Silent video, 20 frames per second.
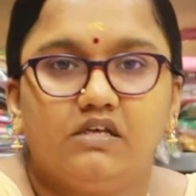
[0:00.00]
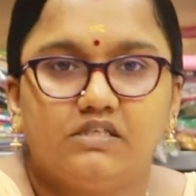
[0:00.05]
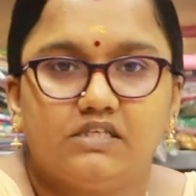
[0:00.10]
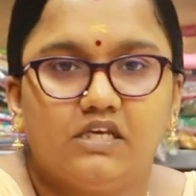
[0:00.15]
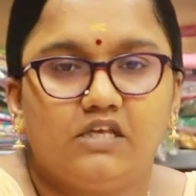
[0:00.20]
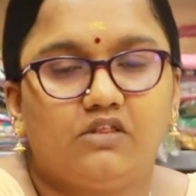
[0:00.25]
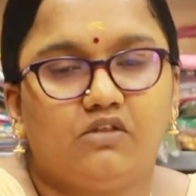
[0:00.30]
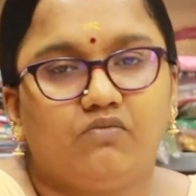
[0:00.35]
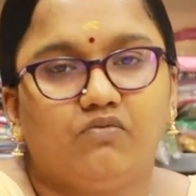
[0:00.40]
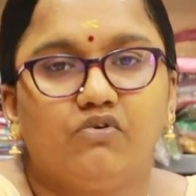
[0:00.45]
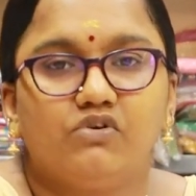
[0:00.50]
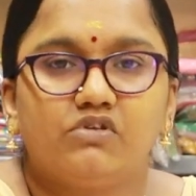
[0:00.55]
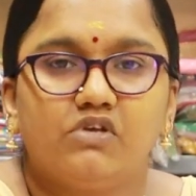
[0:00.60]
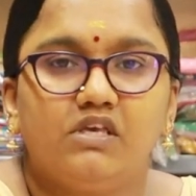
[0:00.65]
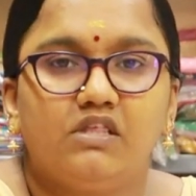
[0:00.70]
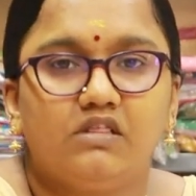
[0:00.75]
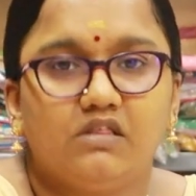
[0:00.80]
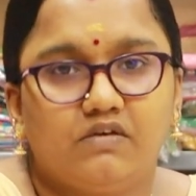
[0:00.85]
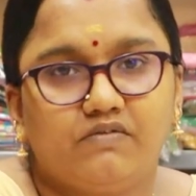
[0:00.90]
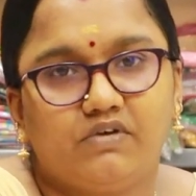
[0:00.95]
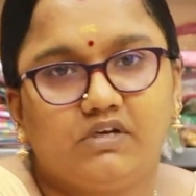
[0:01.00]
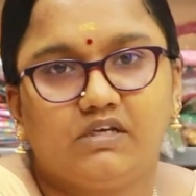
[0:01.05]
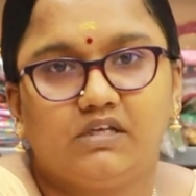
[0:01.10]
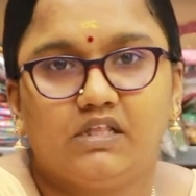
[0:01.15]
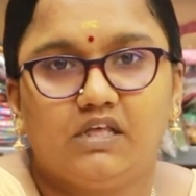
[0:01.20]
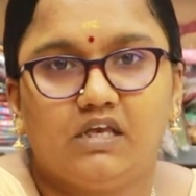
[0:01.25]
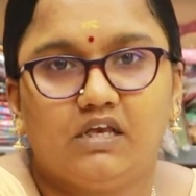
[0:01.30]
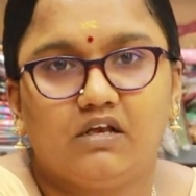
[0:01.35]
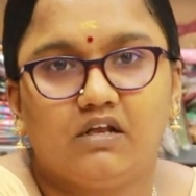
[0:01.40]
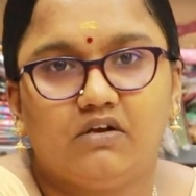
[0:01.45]
சேர்த்துருவோம் ஸோ இந்த
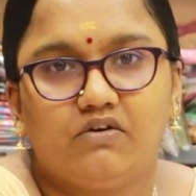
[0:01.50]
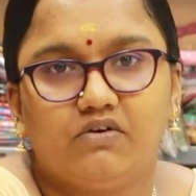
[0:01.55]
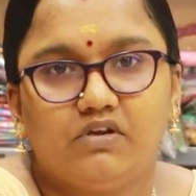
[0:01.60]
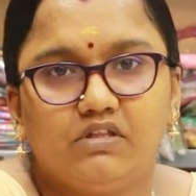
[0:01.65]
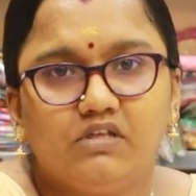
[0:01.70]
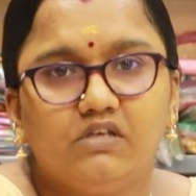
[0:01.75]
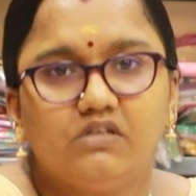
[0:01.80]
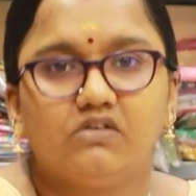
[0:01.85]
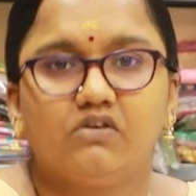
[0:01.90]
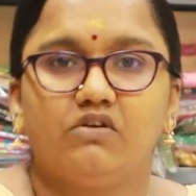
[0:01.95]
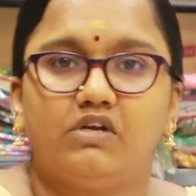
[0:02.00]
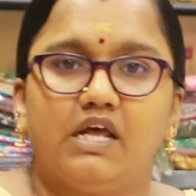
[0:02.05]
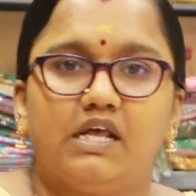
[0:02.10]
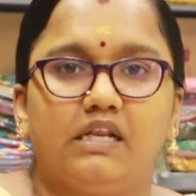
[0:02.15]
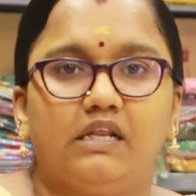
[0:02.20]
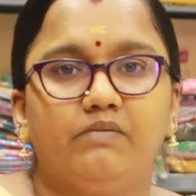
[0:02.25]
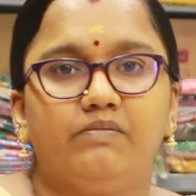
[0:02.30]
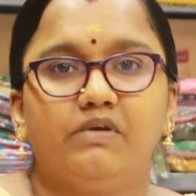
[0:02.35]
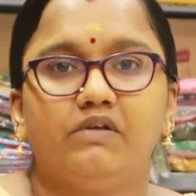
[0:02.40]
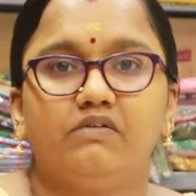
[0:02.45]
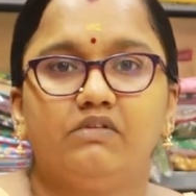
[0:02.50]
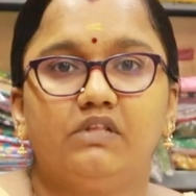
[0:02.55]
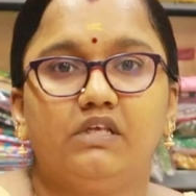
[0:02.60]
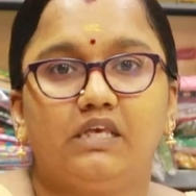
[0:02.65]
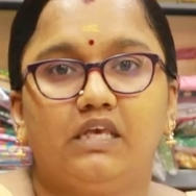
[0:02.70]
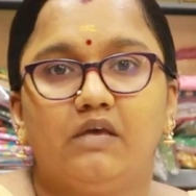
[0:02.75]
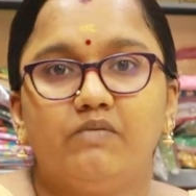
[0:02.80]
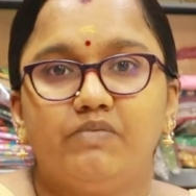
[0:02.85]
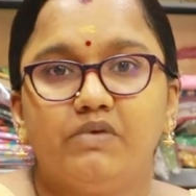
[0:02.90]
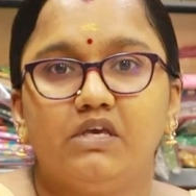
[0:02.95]
ஒர்க்கு தான் எங்களோடது ஸோ நிறைய பேர் வந்து
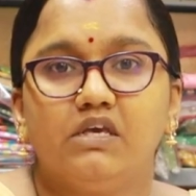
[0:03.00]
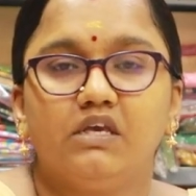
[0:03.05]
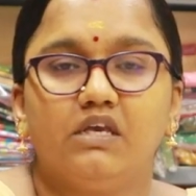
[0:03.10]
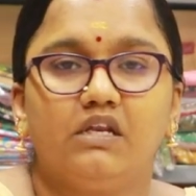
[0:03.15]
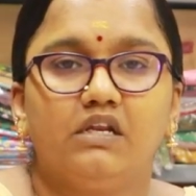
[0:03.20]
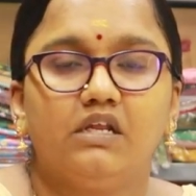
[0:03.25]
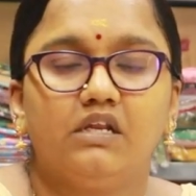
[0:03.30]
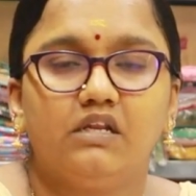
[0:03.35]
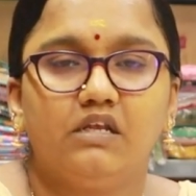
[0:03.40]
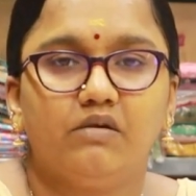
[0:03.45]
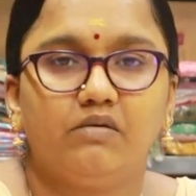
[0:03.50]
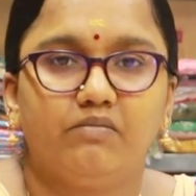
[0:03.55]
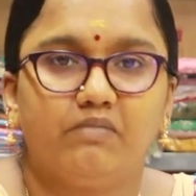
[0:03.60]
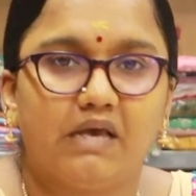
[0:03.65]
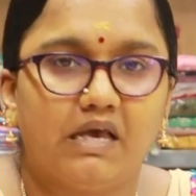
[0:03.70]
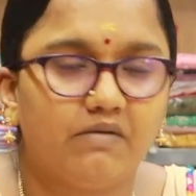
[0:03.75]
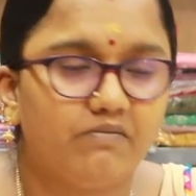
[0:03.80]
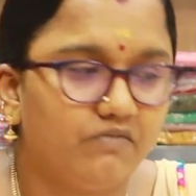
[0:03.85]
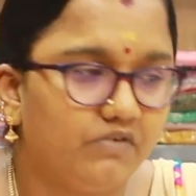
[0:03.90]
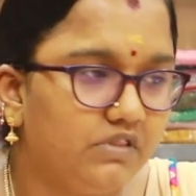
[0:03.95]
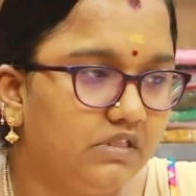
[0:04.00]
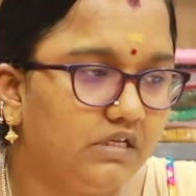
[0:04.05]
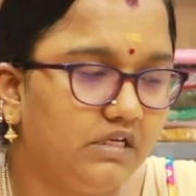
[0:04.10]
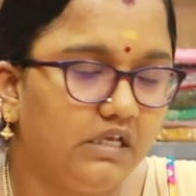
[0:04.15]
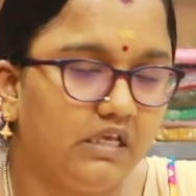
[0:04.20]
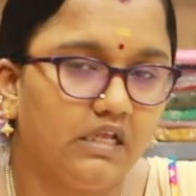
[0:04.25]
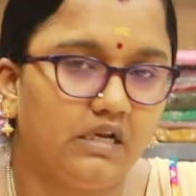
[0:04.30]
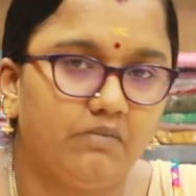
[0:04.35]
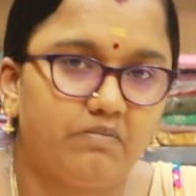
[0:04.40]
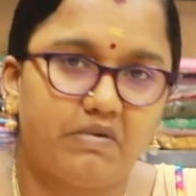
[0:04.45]
கேட்பீங்க என்ன நீங்கள் மேம் வந்து
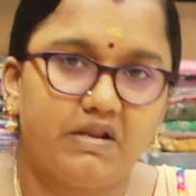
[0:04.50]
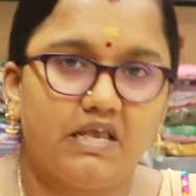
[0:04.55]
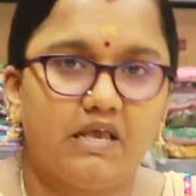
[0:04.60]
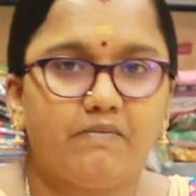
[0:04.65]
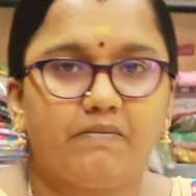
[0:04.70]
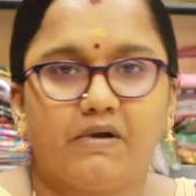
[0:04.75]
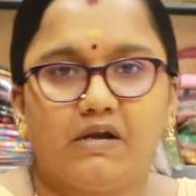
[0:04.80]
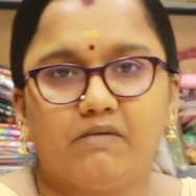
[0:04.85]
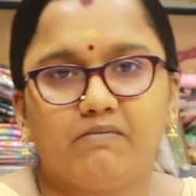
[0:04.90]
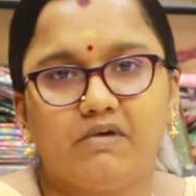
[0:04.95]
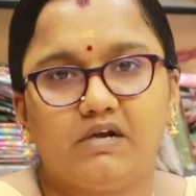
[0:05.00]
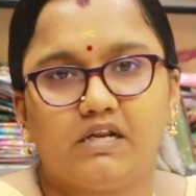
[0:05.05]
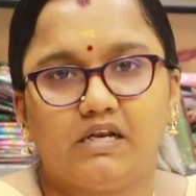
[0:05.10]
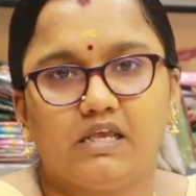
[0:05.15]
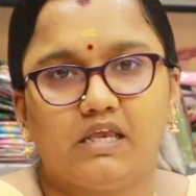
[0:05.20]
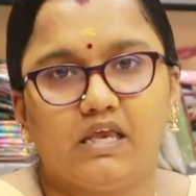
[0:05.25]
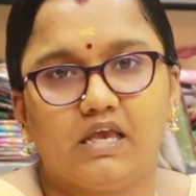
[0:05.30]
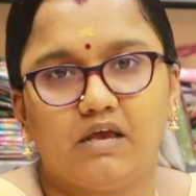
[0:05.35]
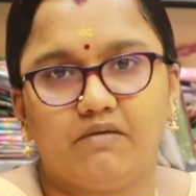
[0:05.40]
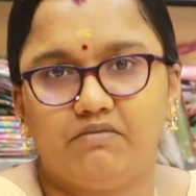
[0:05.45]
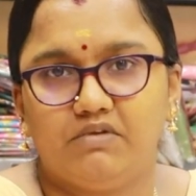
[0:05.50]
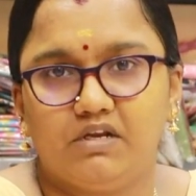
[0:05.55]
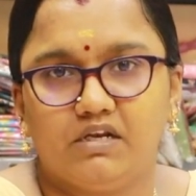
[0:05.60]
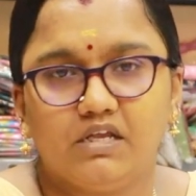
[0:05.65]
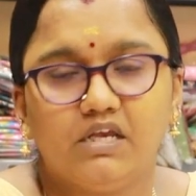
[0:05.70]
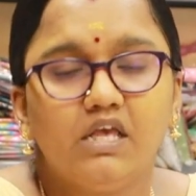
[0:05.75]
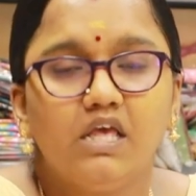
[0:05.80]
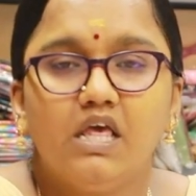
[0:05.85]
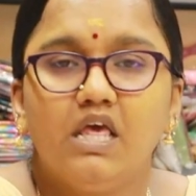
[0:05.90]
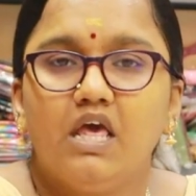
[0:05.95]
நீங்கள் ரிப்ளையே பண்ண மாட்டேறீங்க
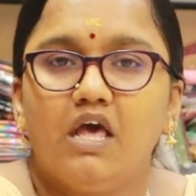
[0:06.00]
அப்படின்னு